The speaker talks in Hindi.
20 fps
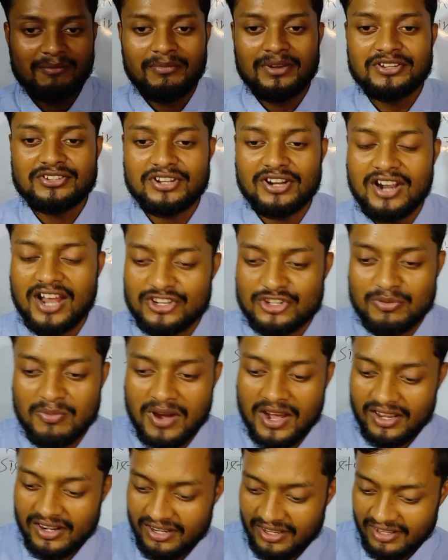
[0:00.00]
मिस्टर
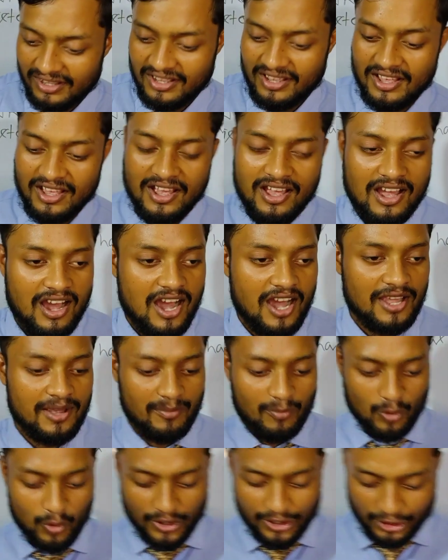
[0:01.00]
राजकुमार आई
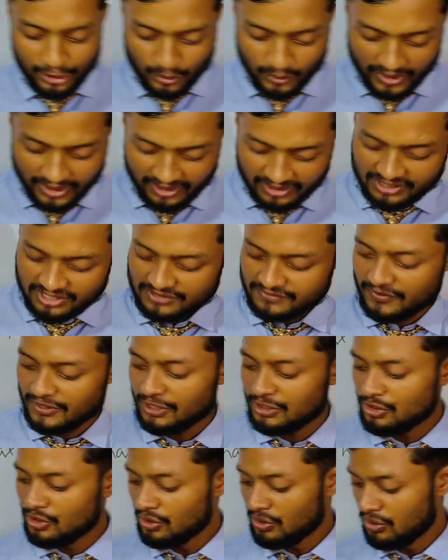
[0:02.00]
एम गोइंग टू एंड दिस
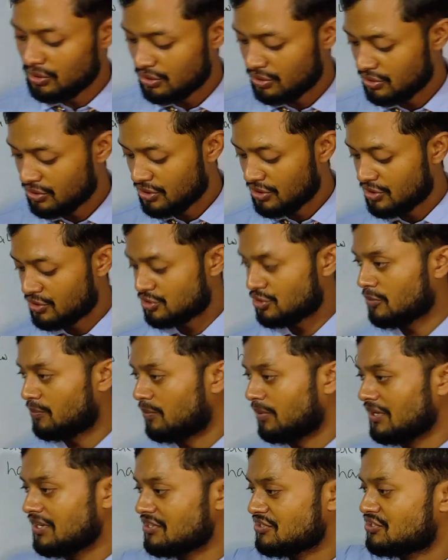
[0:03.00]
वीडियो सो
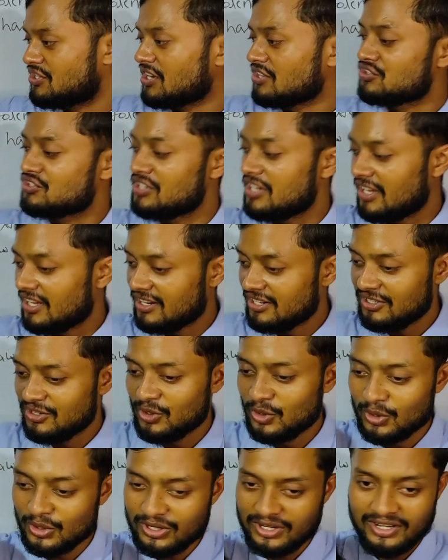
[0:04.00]
प्लीज जस्ट शेयर
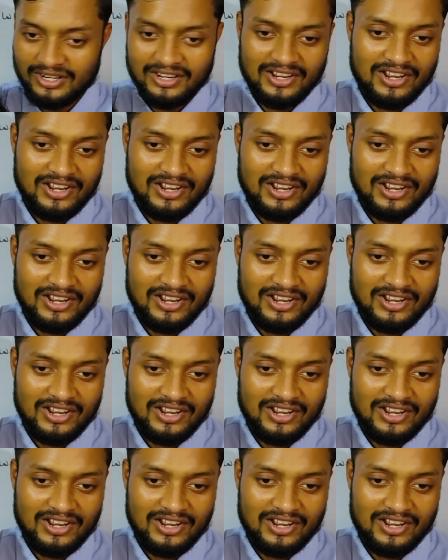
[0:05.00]
योर